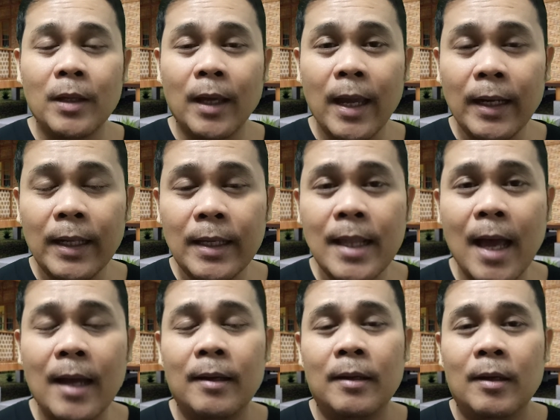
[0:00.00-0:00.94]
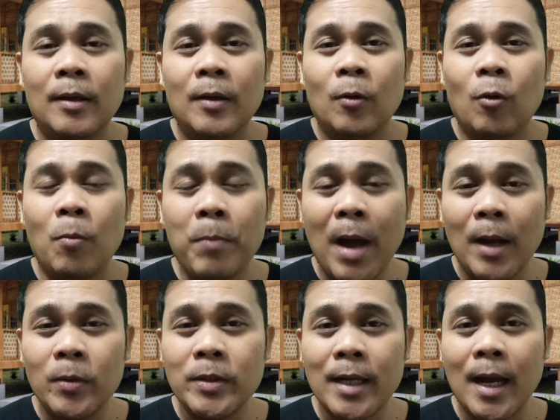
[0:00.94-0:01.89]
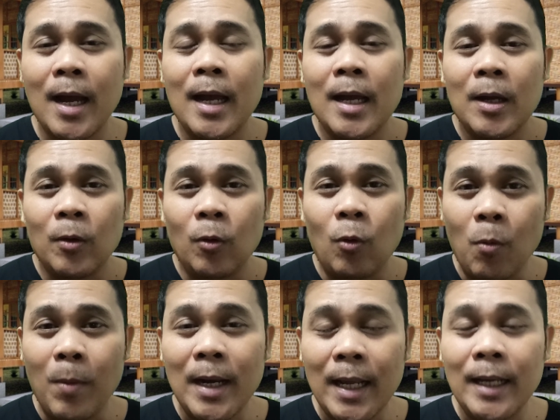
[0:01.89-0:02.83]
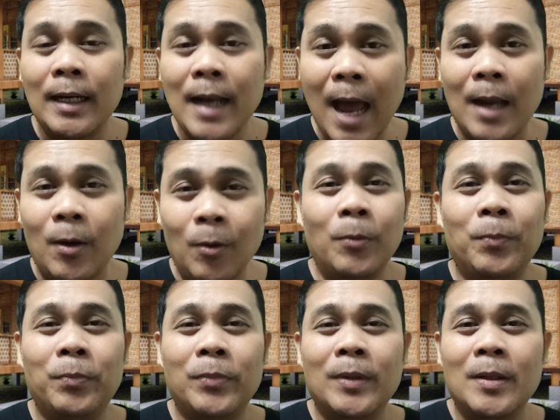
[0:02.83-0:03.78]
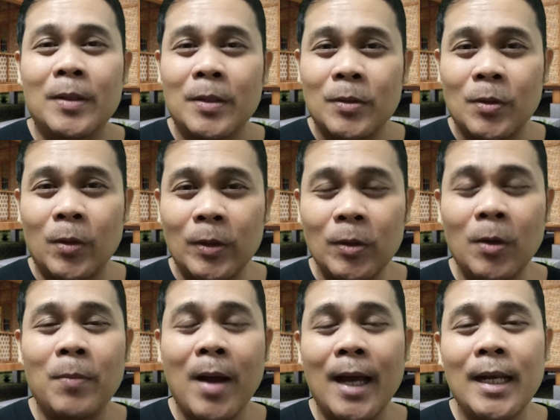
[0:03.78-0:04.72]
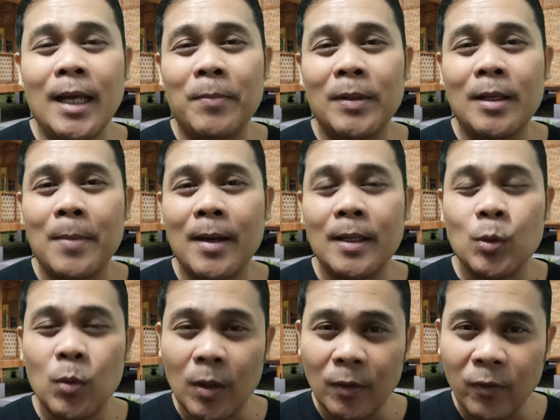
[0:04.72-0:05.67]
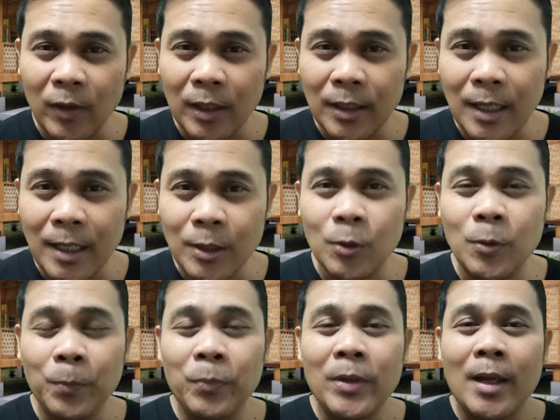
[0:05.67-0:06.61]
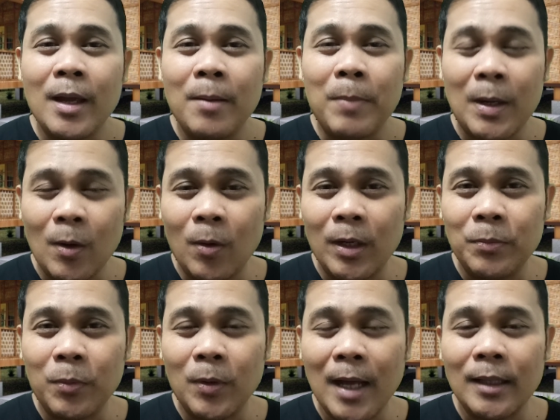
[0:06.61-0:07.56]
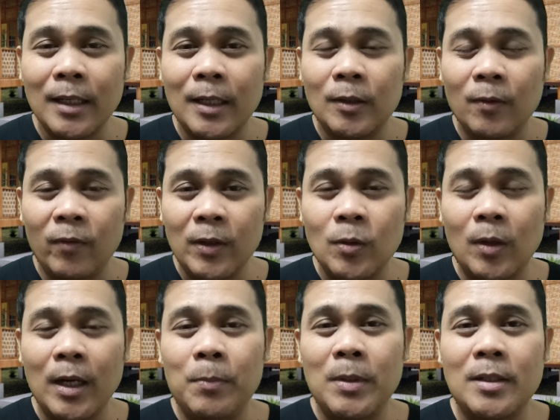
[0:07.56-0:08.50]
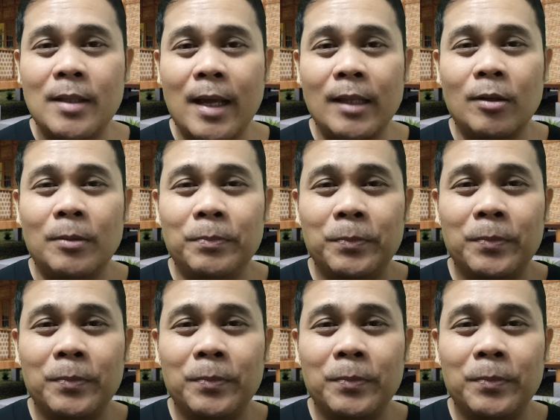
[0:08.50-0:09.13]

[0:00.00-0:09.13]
kay Rina kung paano siya gumaling lalo. So ito, mga kalinga pagkabagis, without further ado, panoorin po natin itong video clippings na ito.